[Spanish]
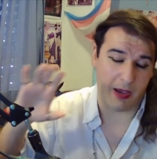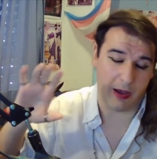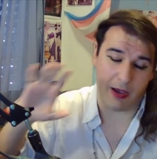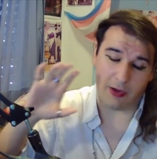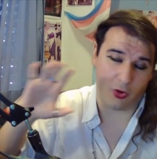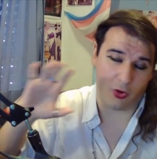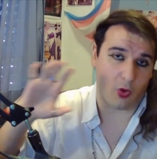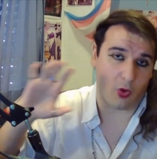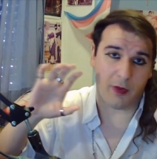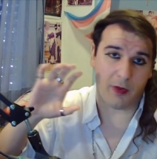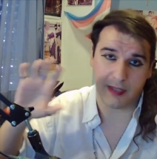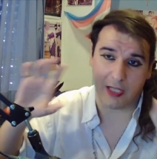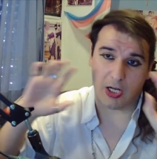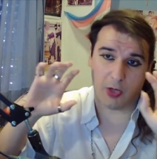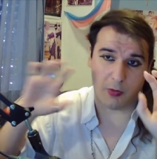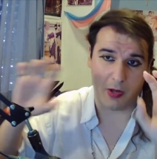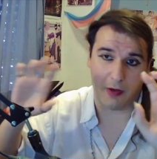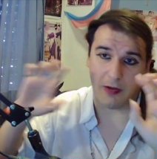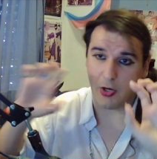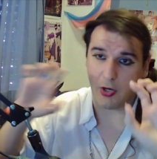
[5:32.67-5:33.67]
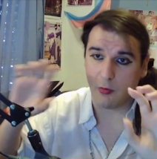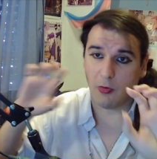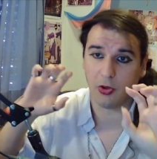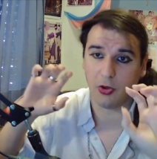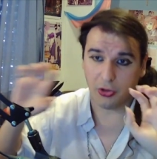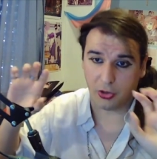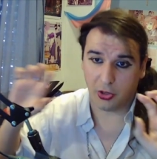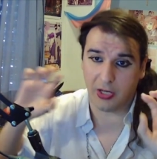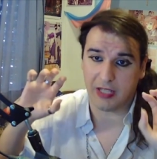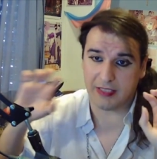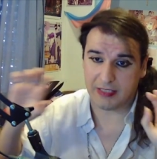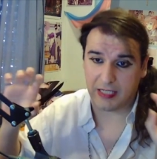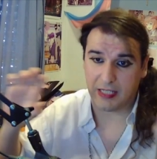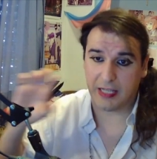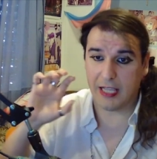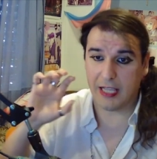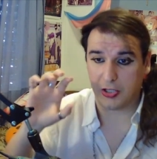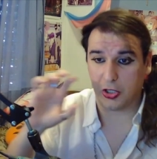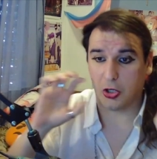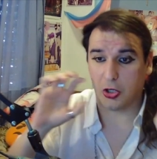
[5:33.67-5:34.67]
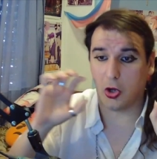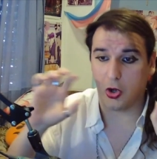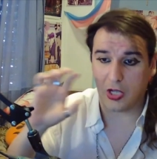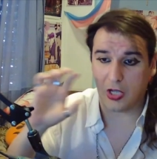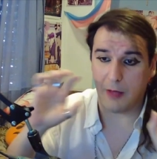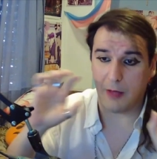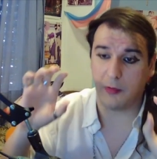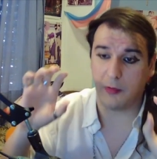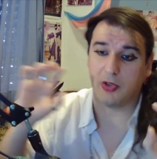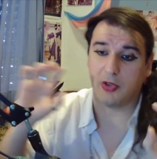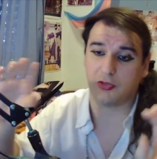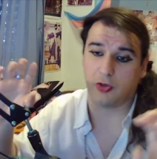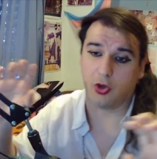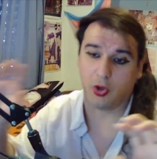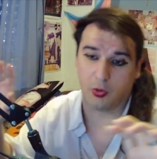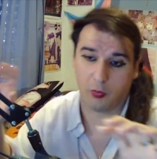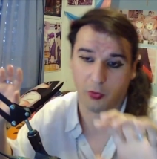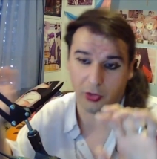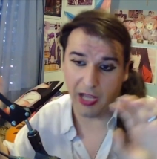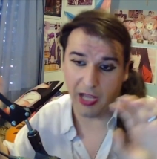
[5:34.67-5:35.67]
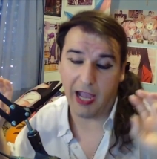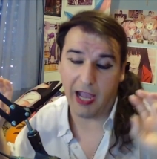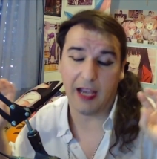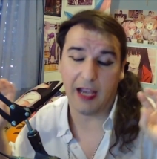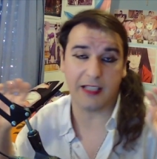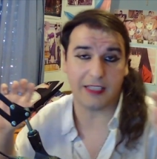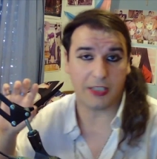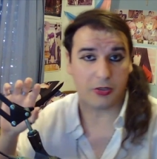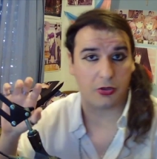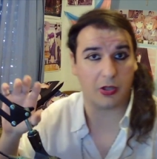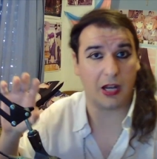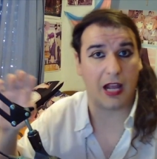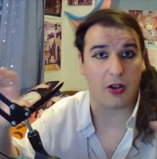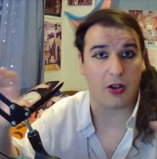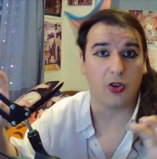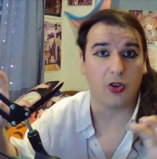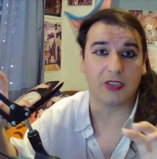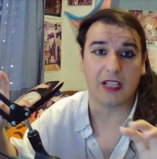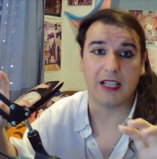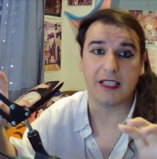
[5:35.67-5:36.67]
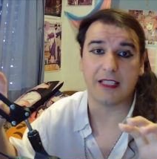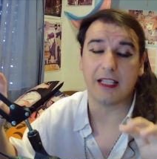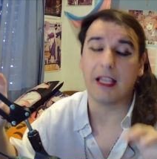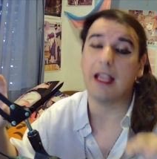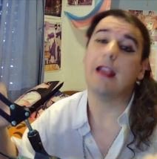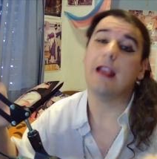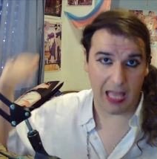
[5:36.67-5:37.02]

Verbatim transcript: voy a documentar, voy a hablar un montón acerca de todos los cambios hormonales y todas las cosas.